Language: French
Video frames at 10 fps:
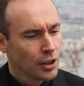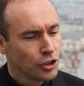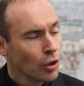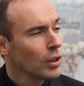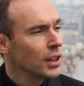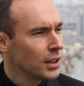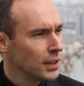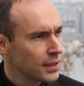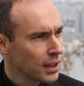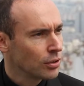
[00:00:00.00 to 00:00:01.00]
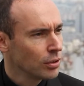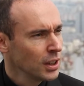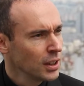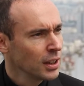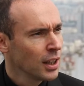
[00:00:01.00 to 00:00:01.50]
dans l'Église
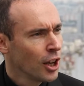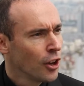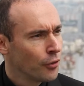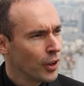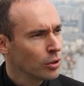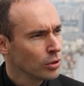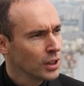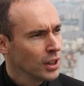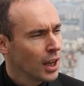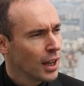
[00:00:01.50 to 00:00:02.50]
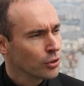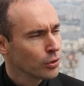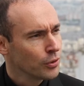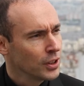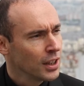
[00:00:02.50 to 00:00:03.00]
catholique va donner à
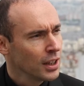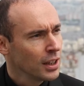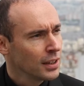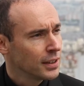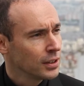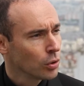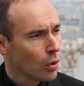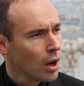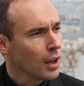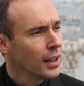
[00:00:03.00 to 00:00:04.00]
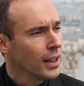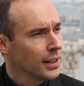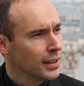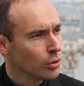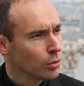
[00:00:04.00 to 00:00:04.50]
ce fidèle des droits
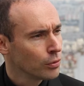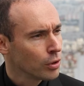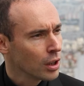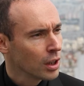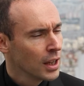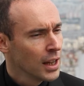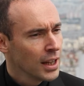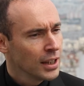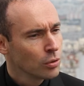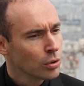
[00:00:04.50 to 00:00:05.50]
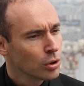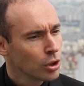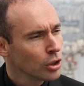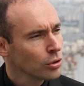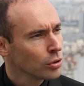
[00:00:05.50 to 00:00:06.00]
et des devoirs. Et donc le
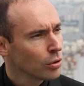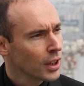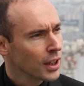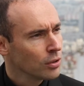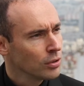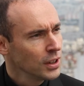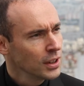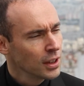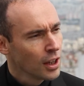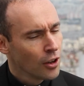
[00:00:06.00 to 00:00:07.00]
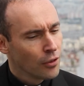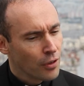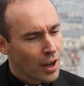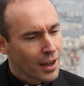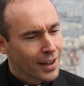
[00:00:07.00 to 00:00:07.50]
code de droit canonique
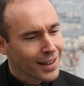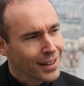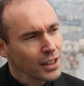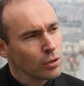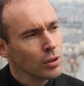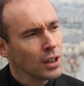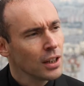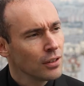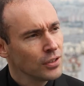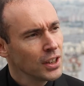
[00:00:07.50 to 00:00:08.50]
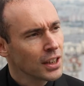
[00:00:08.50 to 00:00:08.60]
va réguler la vie